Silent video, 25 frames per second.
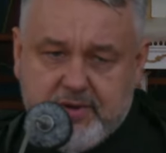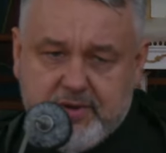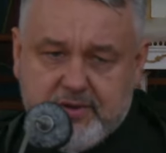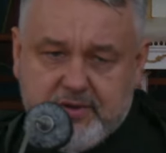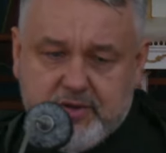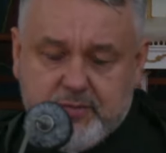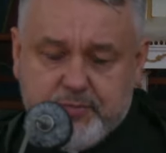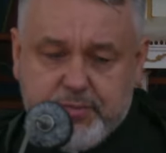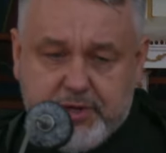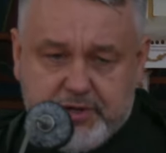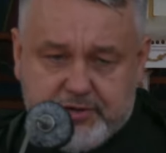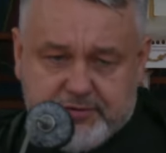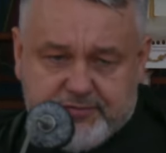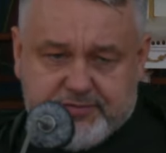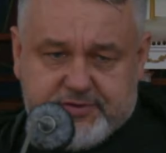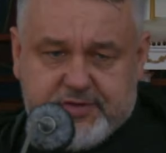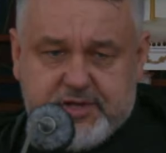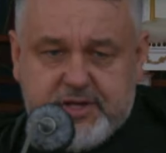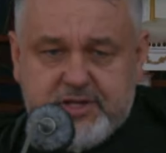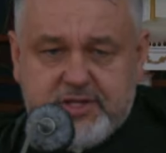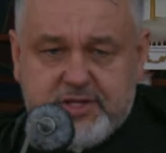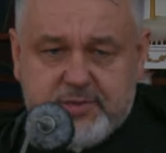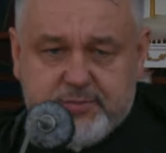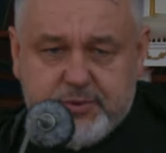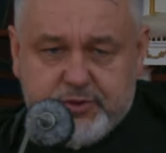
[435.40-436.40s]
Dopiero
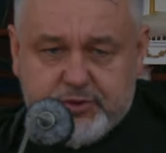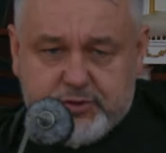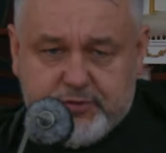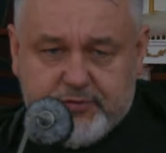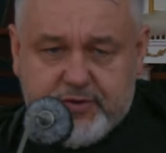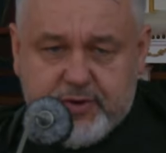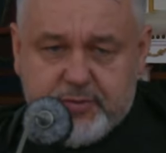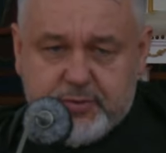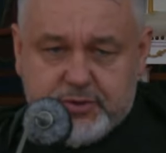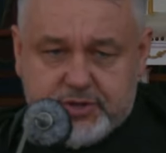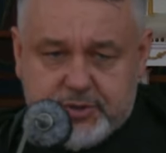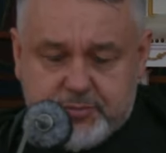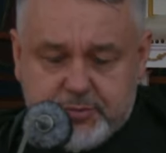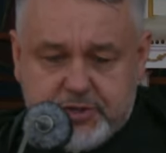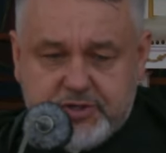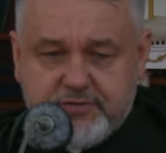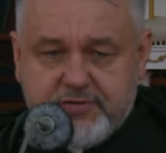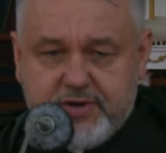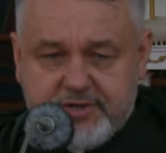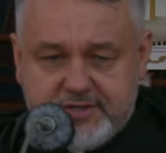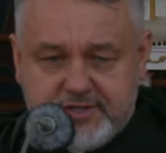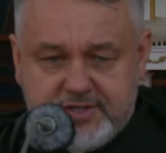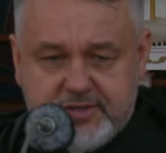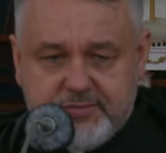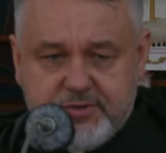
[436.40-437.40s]
wtedy, bo człowiek może mieć
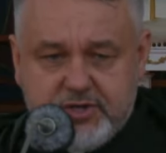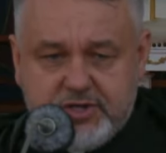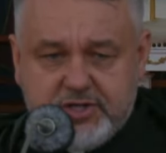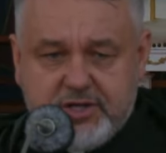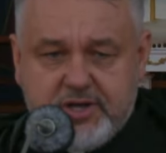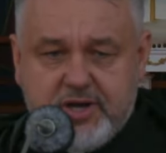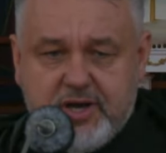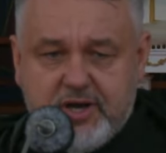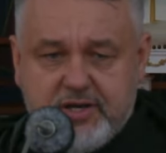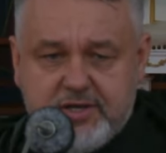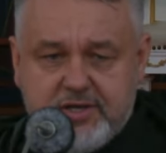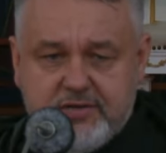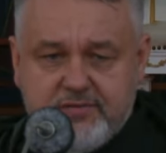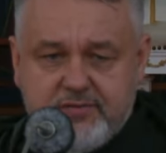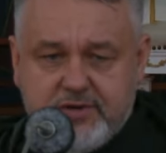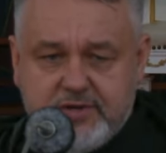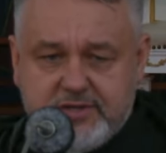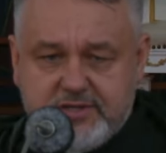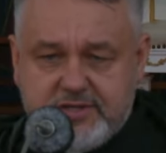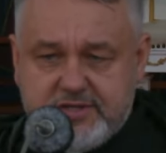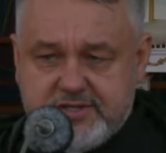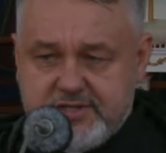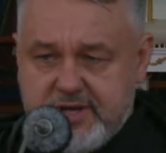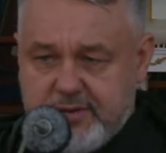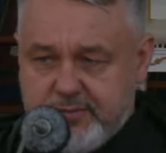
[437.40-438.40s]
własne mieszkanie,
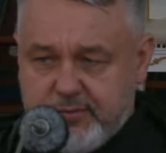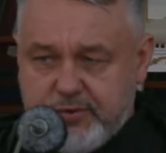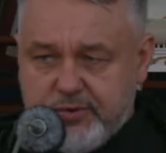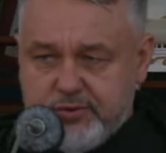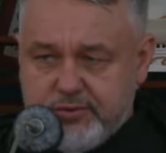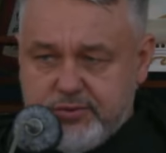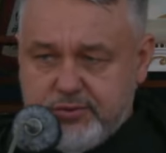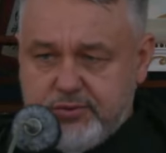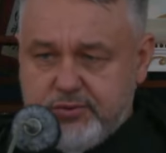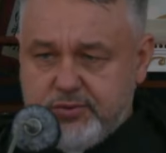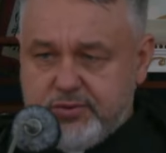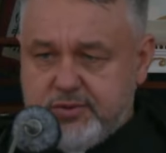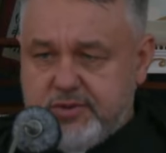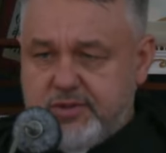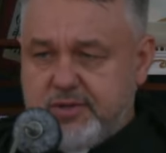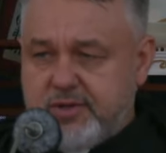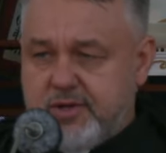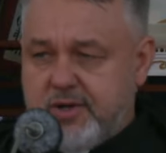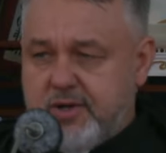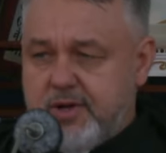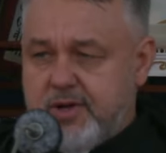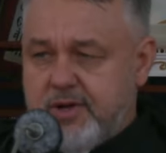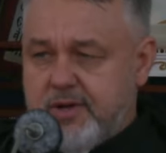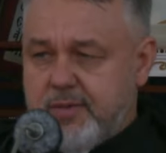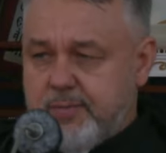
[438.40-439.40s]
własny samochód,
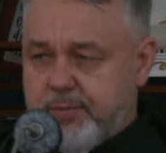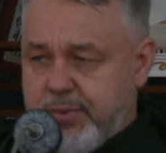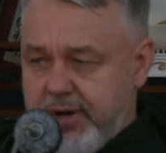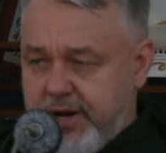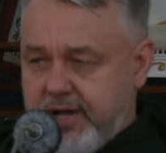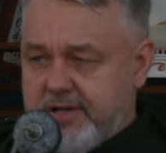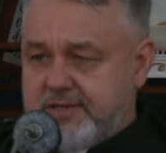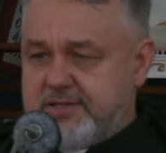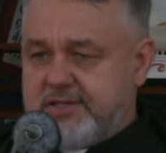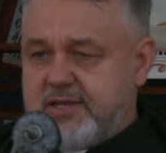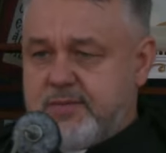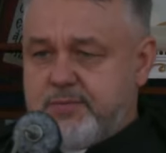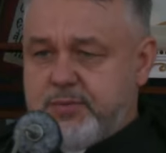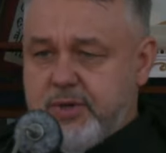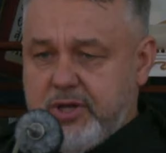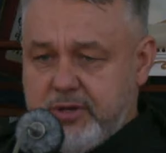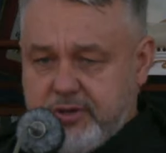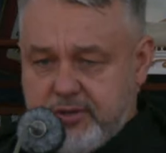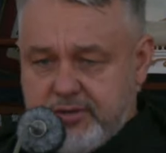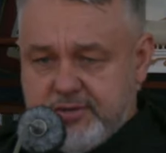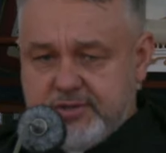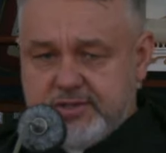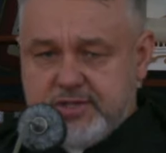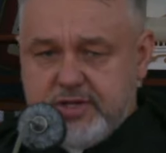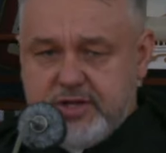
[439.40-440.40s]
pracę,
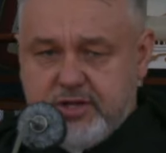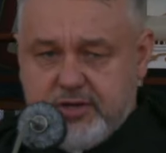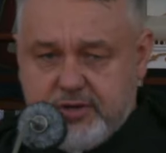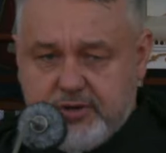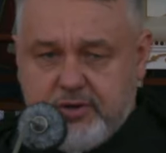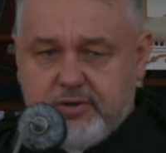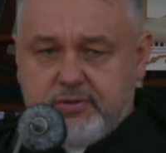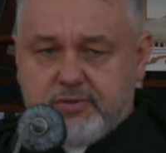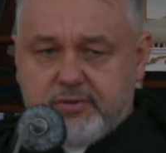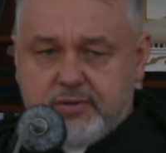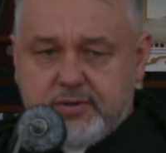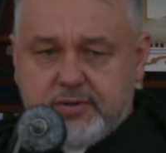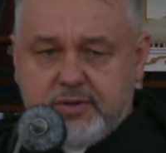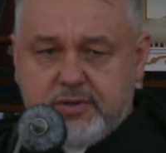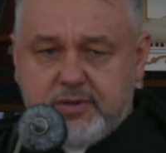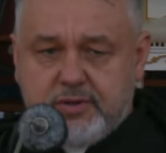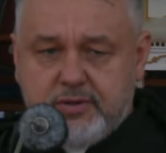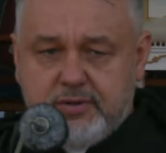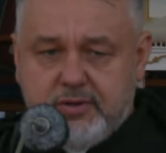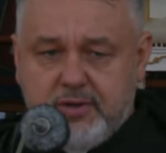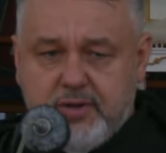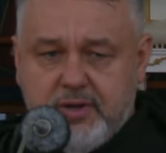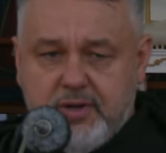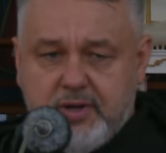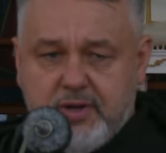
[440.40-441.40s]
pieniądze i
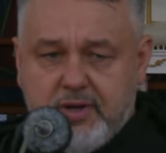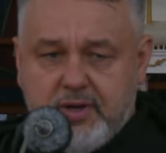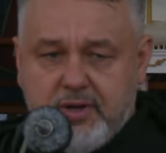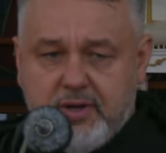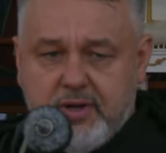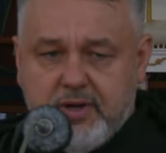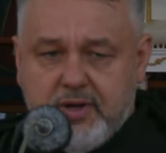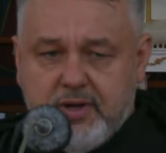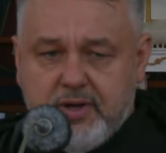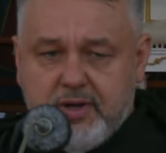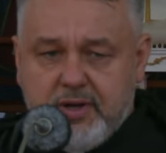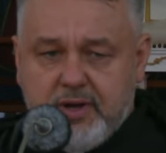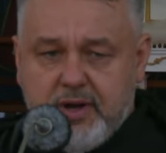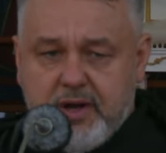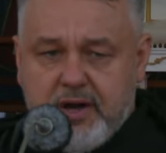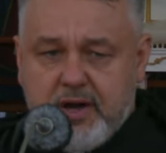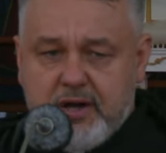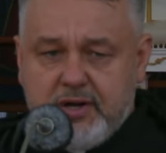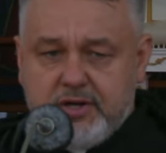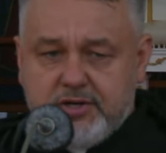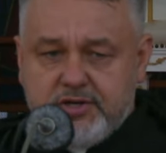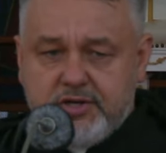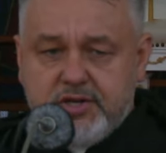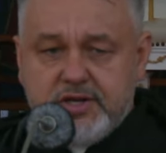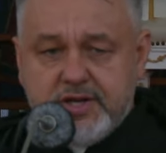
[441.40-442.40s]
konto,
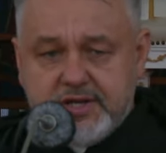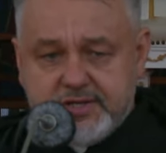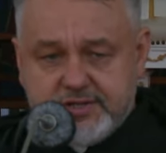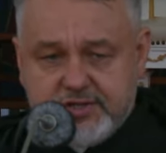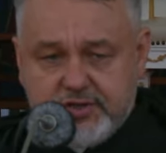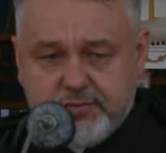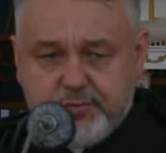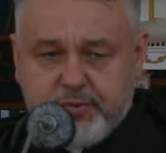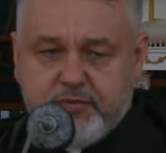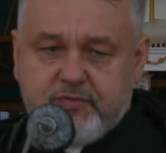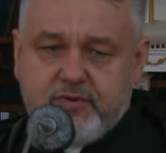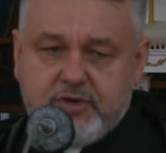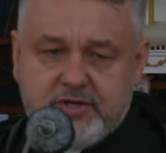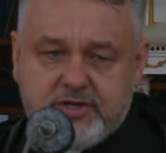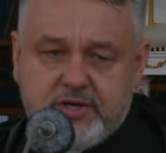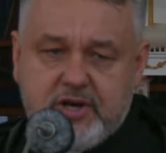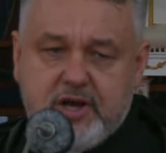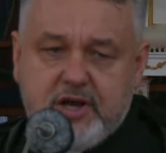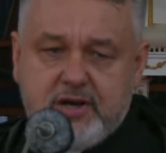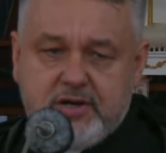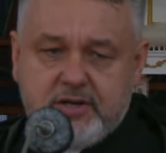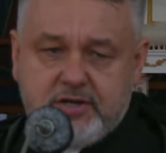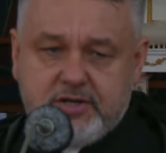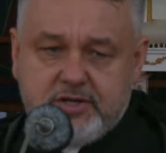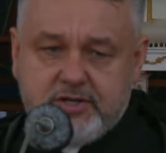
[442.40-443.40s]
ale jeśli nie jest
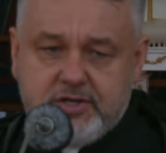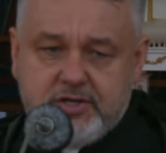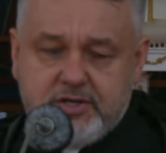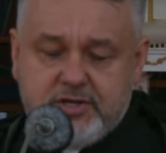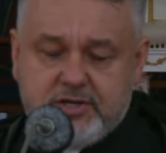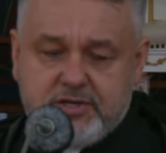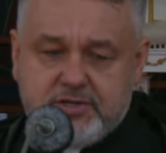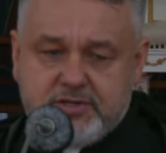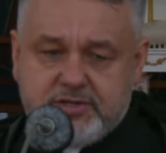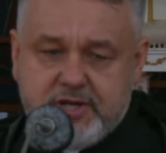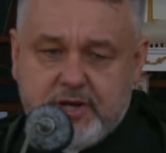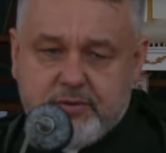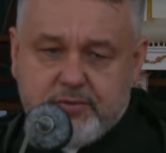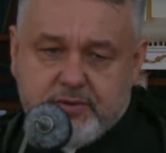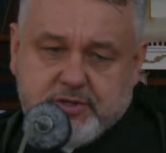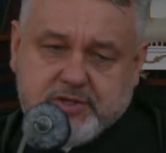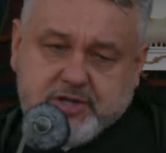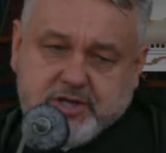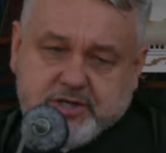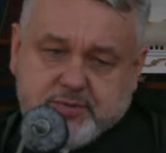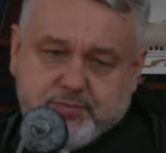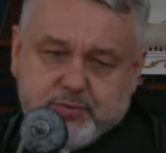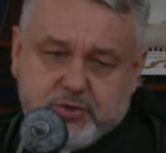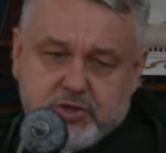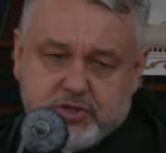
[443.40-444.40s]
odpowiedzialny, jeśli cały
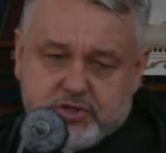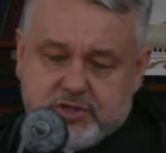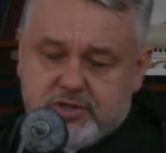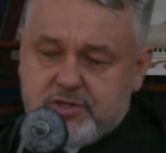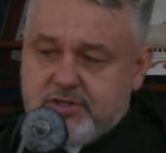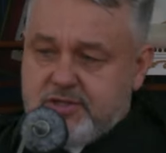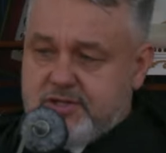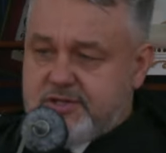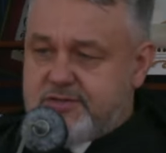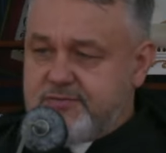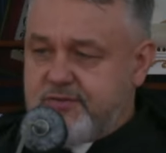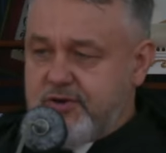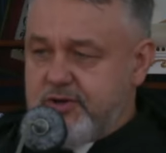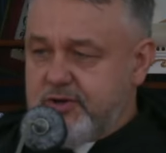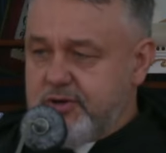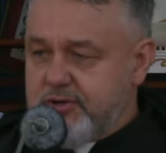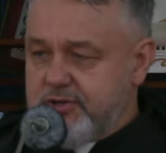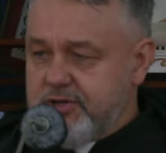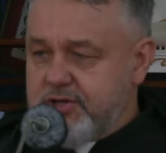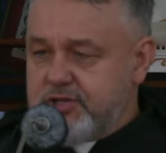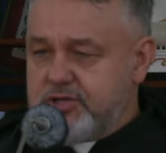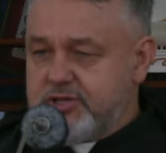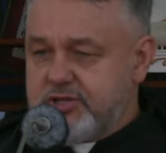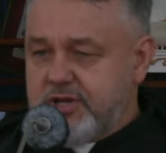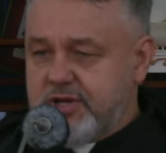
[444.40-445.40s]
czas przyczyny swojego
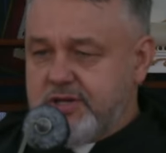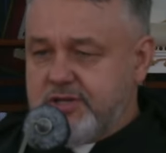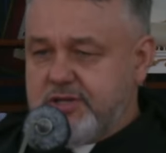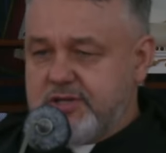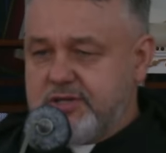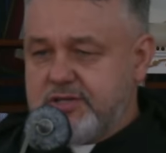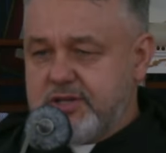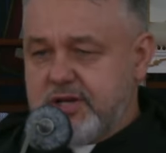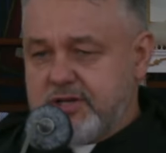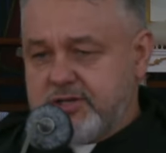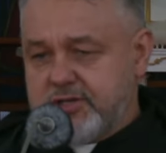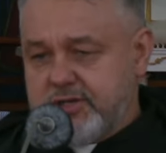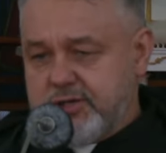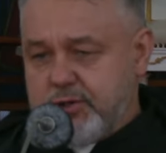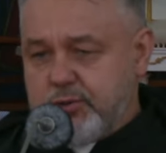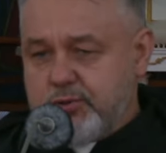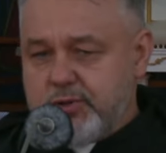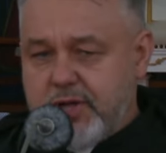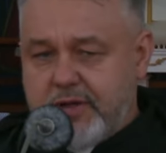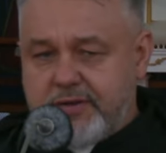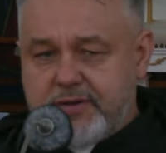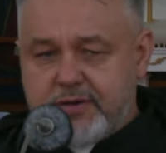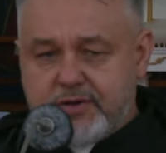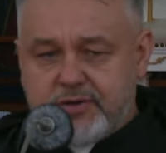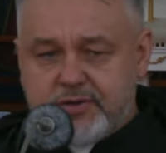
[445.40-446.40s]
nieszczęścia czy
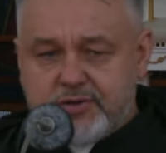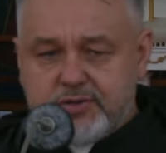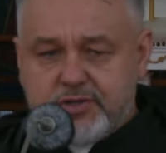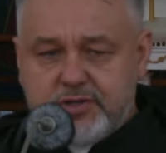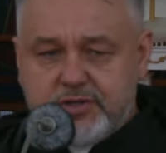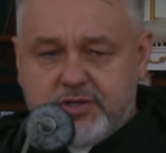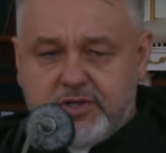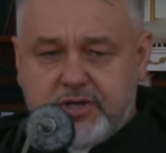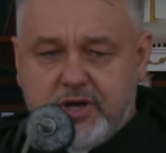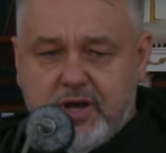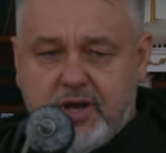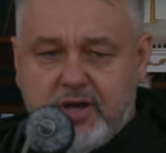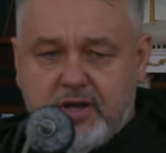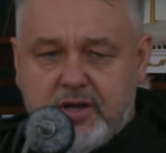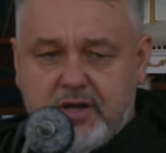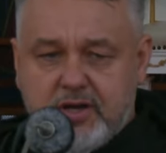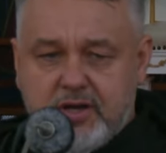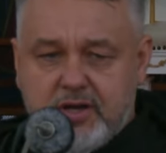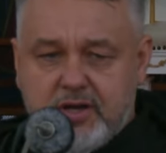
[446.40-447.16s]
nieudanego życia